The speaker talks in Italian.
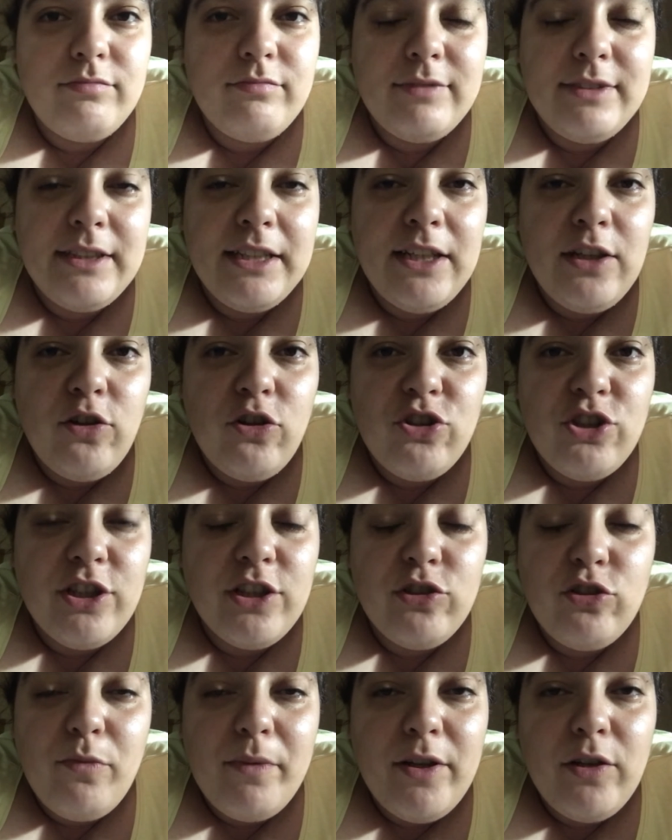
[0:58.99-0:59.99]
dico
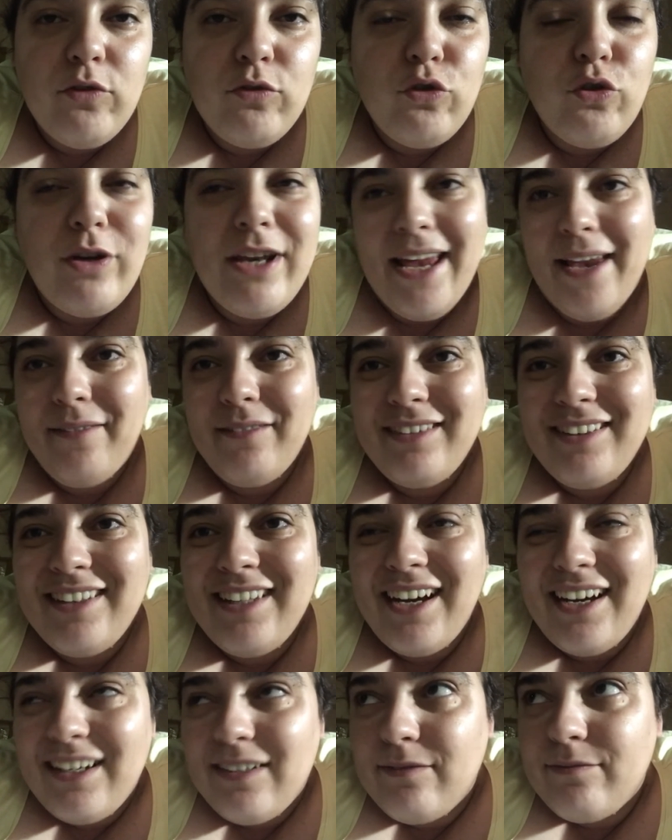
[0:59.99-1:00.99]
secondo me non è
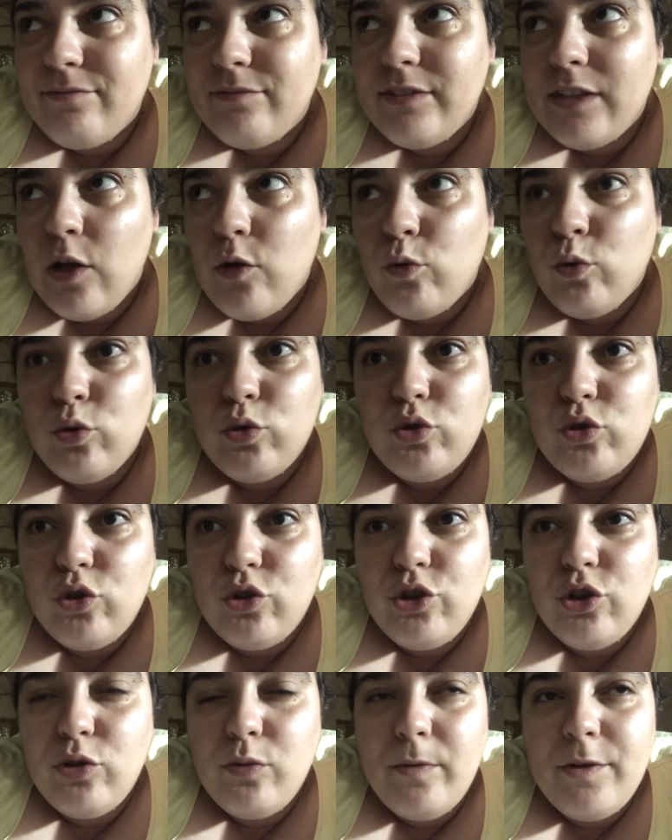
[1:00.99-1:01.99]
da, da rosso
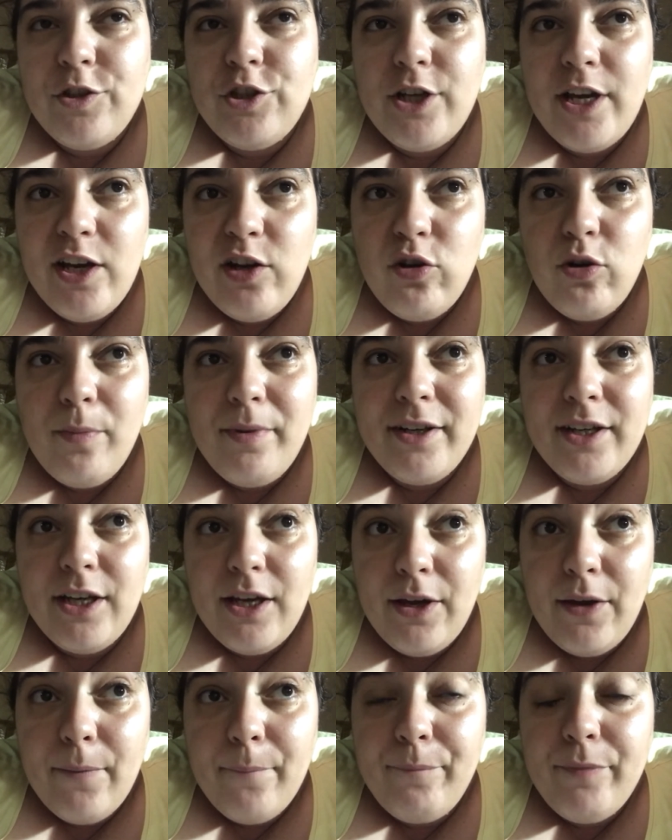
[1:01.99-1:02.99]
secondo me Geco
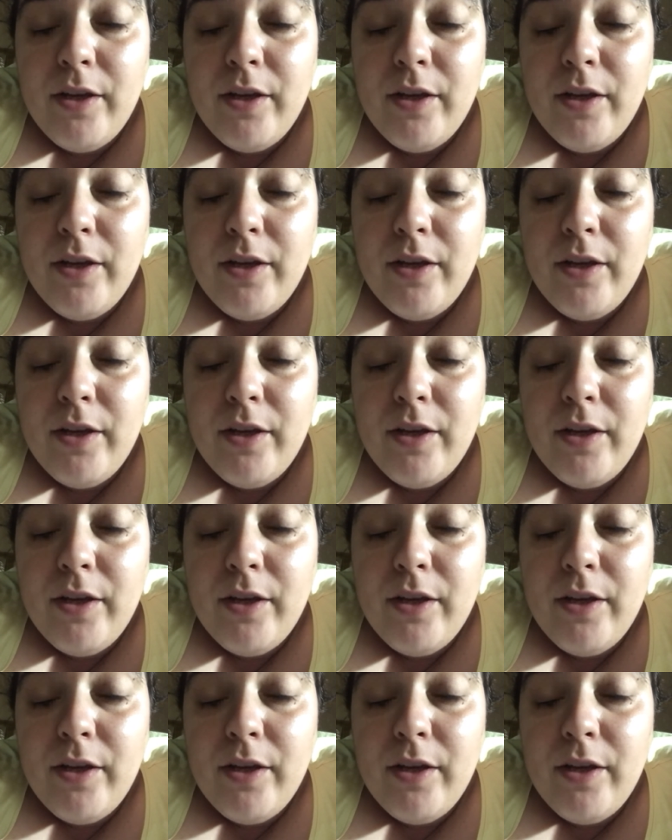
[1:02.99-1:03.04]
perché